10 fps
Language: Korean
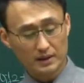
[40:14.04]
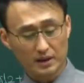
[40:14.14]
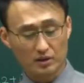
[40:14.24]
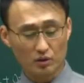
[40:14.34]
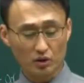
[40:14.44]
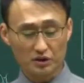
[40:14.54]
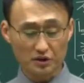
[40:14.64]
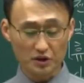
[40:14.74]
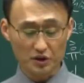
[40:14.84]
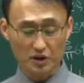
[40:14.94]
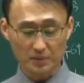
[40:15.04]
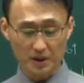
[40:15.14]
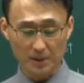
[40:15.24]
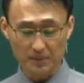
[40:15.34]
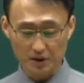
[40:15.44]
다 등록 취소, 지체
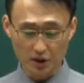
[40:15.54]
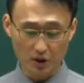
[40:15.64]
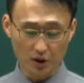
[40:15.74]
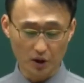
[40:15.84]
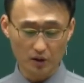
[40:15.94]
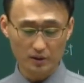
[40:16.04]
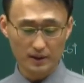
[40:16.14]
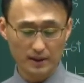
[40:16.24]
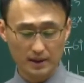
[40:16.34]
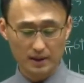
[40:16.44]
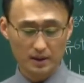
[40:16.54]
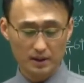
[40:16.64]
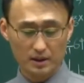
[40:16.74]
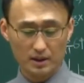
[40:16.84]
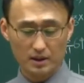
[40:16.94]
없이 간판 철거.
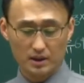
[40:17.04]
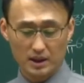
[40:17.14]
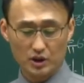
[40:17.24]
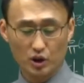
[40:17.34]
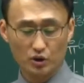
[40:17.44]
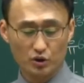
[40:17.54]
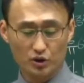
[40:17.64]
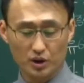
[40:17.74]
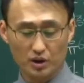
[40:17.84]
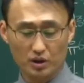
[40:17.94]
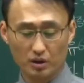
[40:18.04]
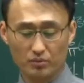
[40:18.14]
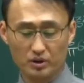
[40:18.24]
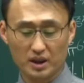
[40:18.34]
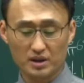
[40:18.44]
자, 절동치는
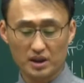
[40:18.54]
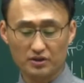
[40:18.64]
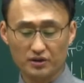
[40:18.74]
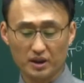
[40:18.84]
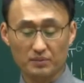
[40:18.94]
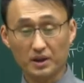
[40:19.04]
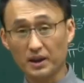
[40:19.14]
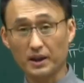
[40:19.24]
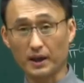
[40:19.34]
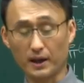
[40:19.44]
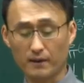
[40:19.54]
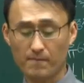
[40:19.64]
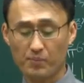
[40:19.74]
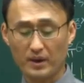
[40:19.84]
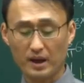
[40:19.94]
업무 장지할 수 있다면 틀린다.
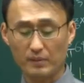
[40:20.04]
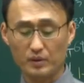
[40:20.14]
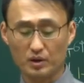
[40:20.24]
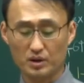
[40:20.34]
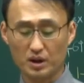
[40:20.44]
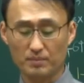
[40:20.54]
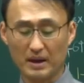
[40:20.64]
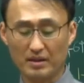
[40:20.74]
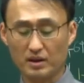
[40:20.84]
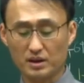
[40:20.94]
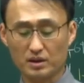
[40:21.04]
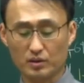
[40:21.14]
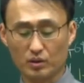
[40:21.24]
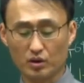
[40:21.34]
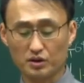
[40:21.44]
임등치는 반드시
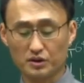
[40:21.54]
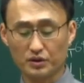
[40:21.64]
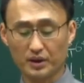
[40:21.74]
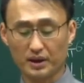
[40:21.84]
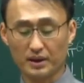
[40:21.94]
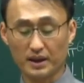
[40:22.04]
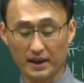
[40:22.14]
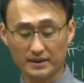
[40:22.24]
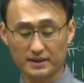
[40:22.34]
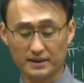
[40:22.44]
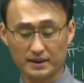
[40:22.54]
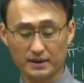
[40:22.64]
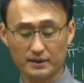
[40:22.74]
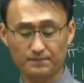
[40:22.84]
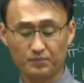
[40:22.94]
등록 취소해야 한다.
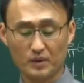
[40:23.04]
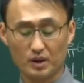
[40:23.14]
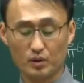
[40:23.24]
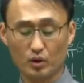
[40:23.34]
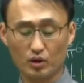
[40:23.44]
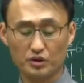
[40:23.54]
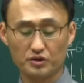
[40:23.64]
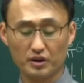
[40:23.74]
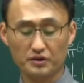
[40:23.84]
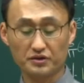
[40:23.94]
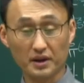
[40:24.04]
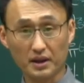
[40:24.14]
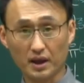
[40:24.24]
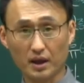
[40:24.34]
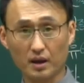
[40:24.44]
X. 등록을 취소할 수
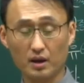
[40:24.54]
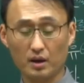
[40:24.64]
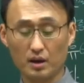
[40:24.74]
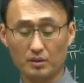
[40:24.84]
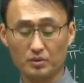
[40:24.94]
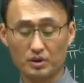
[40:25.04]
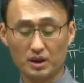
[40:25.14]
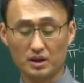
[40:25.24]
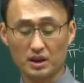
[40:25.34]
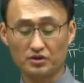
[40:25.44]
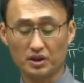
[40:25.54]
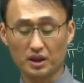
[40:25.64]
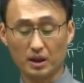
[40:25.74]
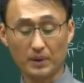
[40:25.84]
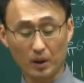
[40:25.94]
있다. 업무 장지할 수 있다.
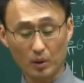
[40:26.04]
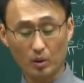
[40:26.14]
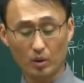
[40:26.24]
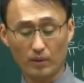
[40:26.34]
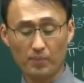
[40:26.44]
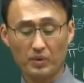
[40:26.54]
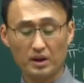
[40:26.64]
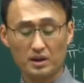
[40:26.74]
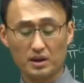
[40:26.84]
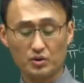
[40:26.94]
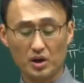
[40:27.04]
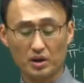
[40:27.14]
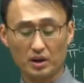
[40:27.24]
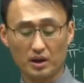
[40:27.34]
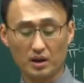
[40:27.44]
다맞고
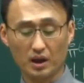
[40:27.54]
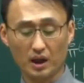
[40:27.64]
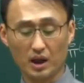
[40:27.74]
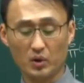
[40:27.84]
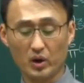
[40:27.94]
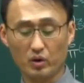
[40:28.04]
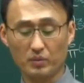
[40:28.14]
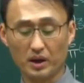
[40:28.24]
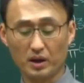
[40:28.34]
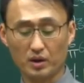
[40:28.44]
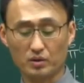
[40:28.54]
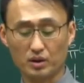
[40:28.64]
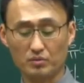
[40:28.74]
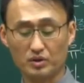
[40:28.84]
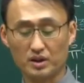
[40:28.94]
최근 1년 이내 1회 위반한 경우도
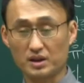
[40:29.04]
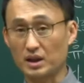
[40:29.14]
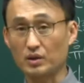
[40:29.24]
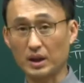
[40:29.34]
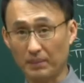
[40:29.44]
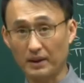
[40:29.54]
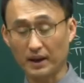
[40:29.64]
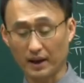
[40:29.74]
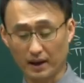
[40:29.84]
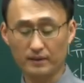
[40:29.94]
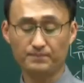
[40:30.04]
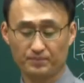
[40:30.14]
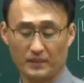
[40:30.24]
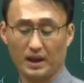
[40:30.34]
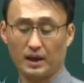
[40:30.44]
업무 장지라고 답한다.
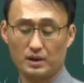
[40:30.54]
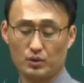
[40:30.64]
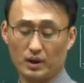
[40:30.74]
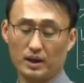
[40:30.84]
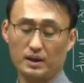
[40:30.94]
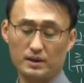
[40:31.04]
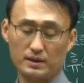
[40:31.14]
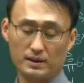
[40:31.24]
네, 좋아.